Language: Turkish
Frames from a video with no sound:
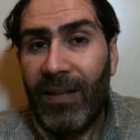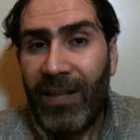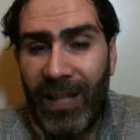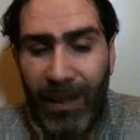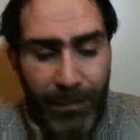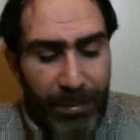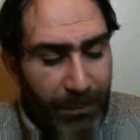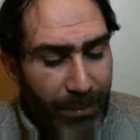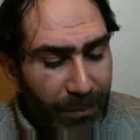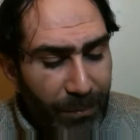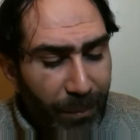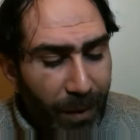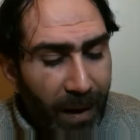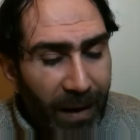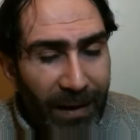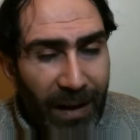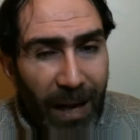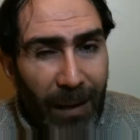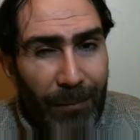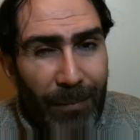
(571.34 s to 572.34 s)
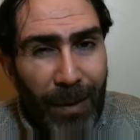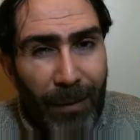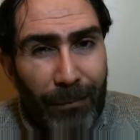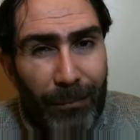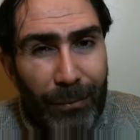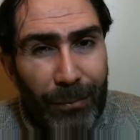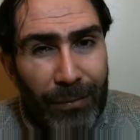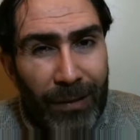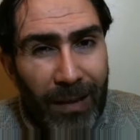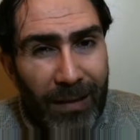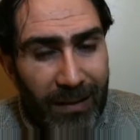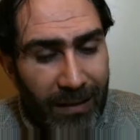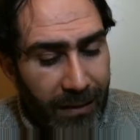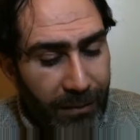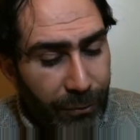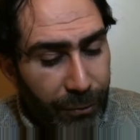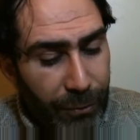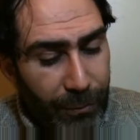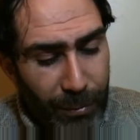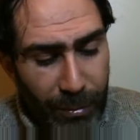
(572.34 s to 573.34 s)
gibi bir mana ben buradan
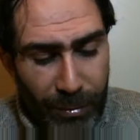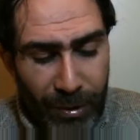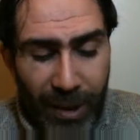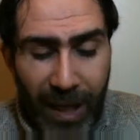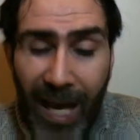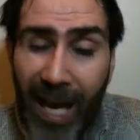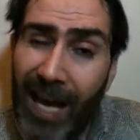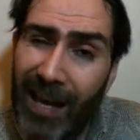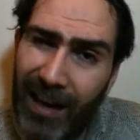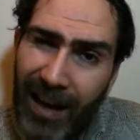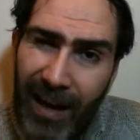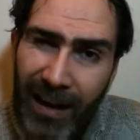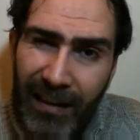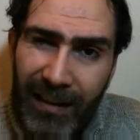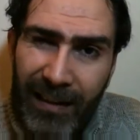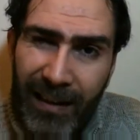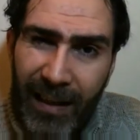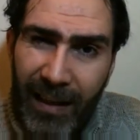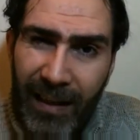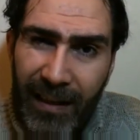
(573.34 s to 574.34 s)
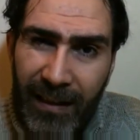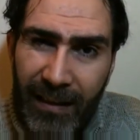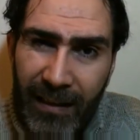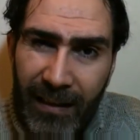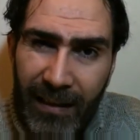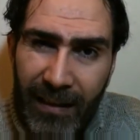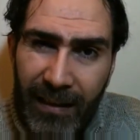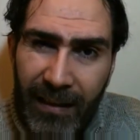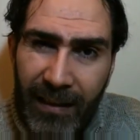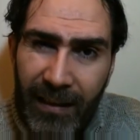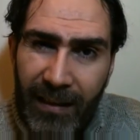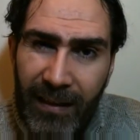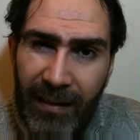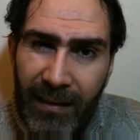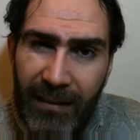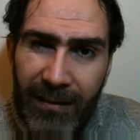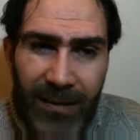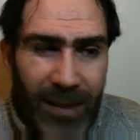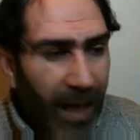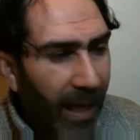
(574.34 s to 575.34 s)
seziyorum. Çünkü herhalde
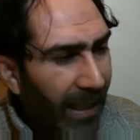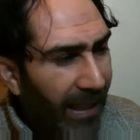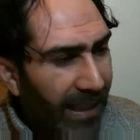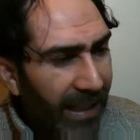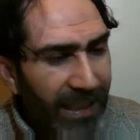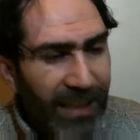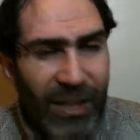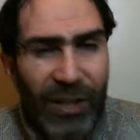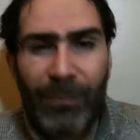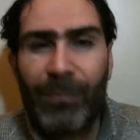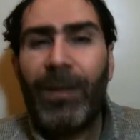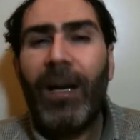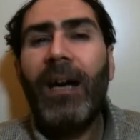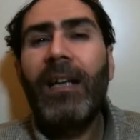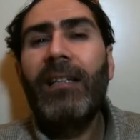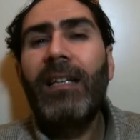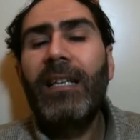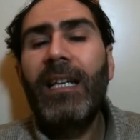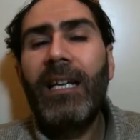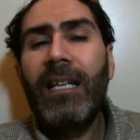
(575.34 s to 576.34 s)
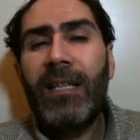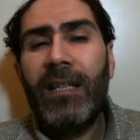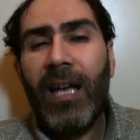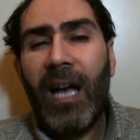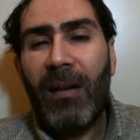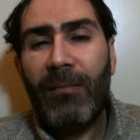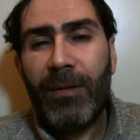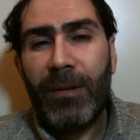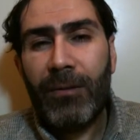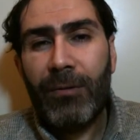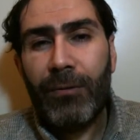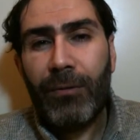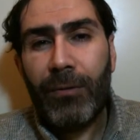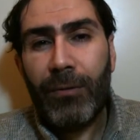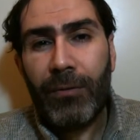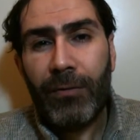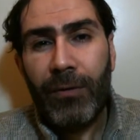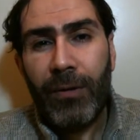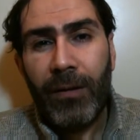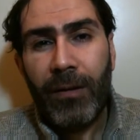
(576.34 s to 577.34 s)
daha geniş bir alana hitap
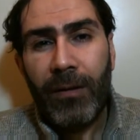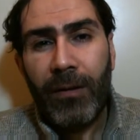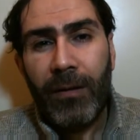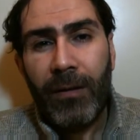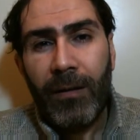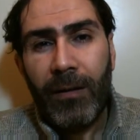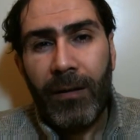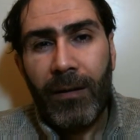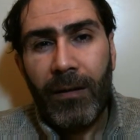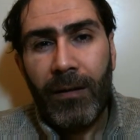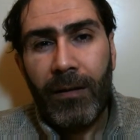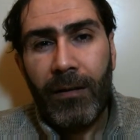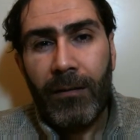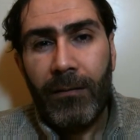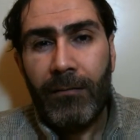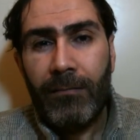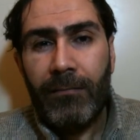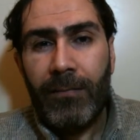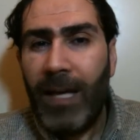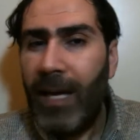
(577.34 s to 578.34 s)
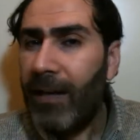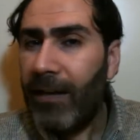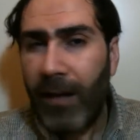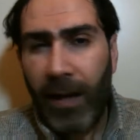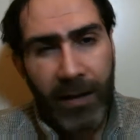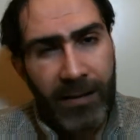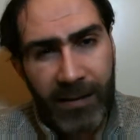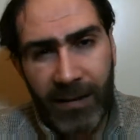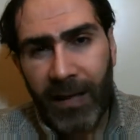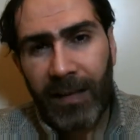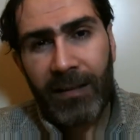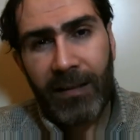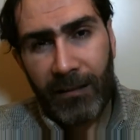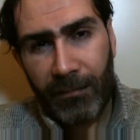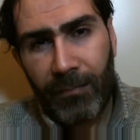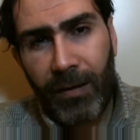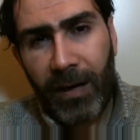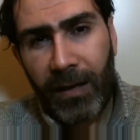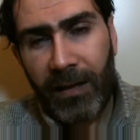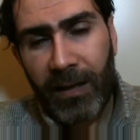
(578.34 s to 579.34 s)
ediyor her hal
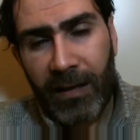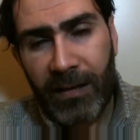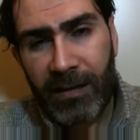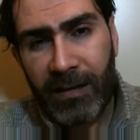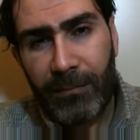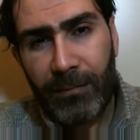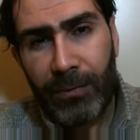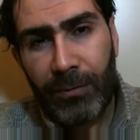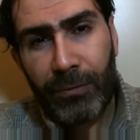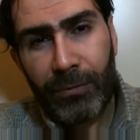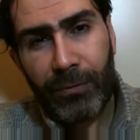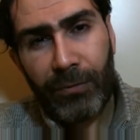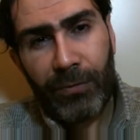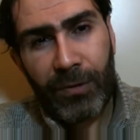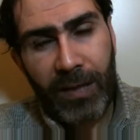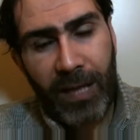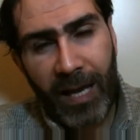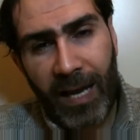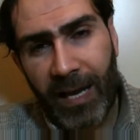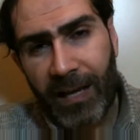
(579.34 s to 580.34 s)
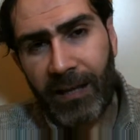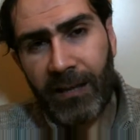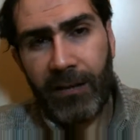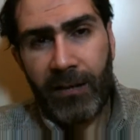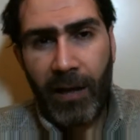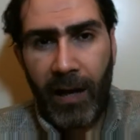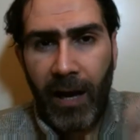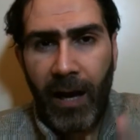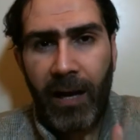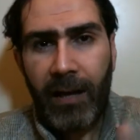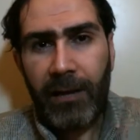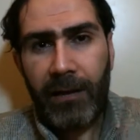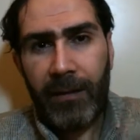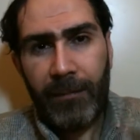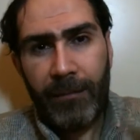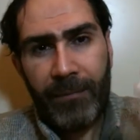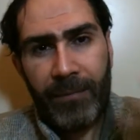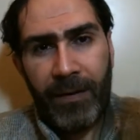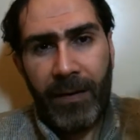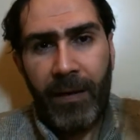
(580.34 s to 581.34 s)
zaten manasını biliyorsunuz. Her hal.
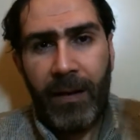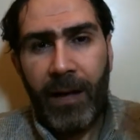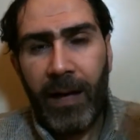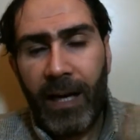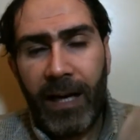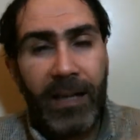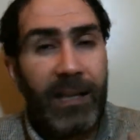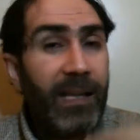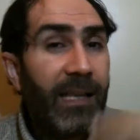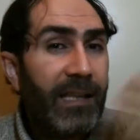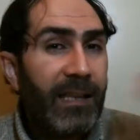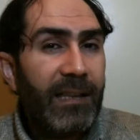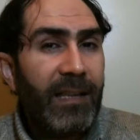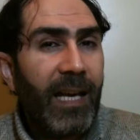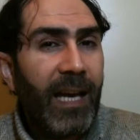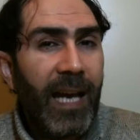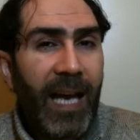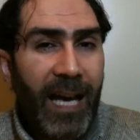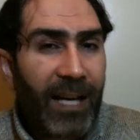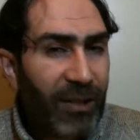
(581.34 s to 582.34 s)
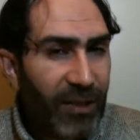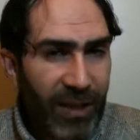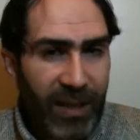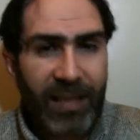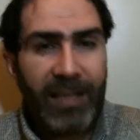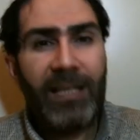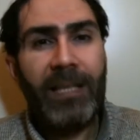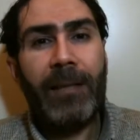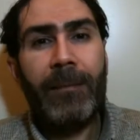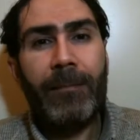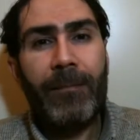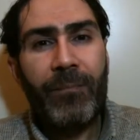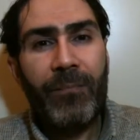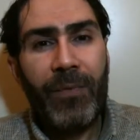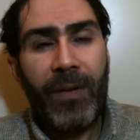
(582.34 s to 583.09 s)
Hallerin her şekli.